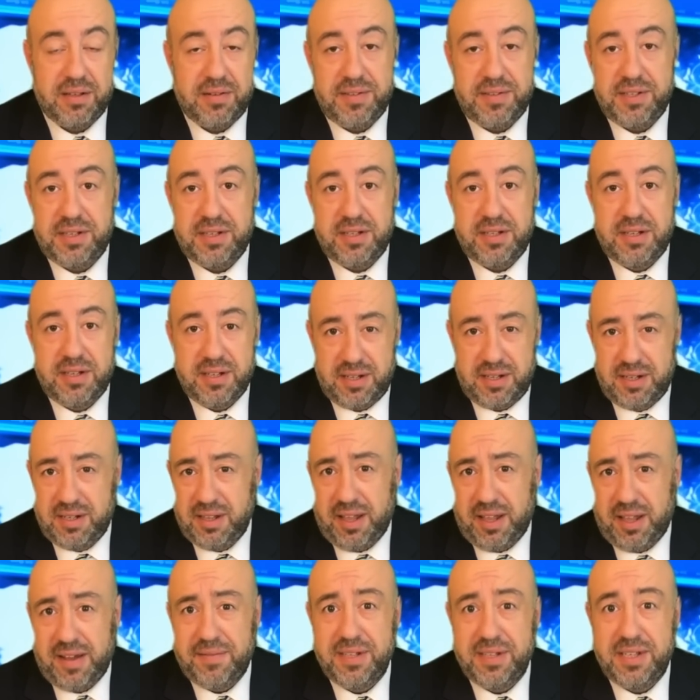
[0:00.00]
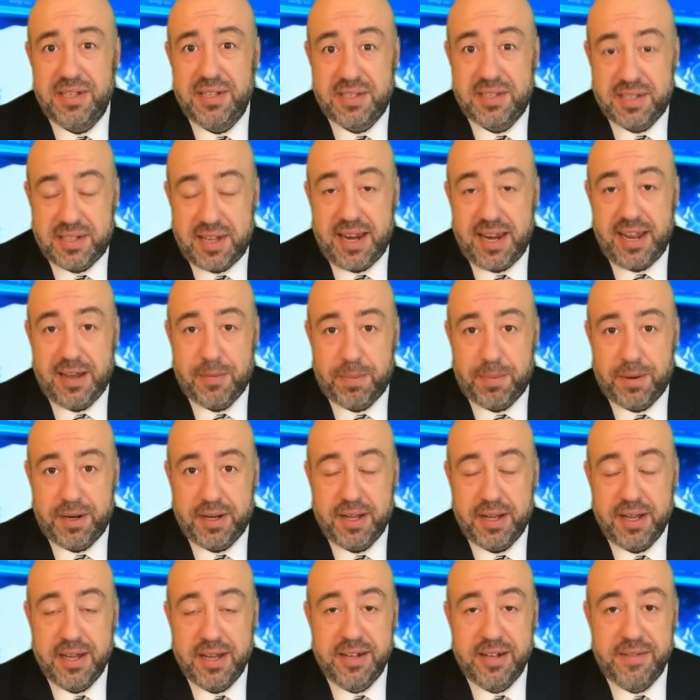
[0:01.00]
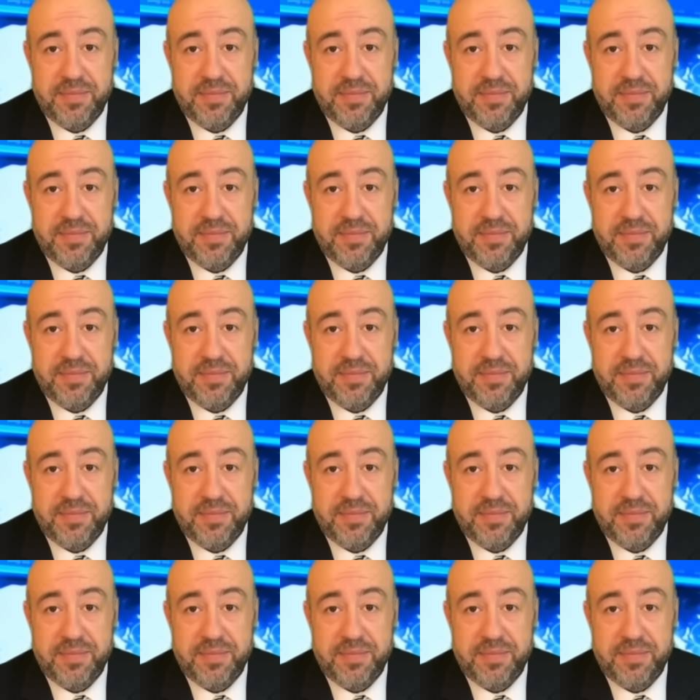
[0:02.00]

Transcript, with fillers: Ведь главные скрепы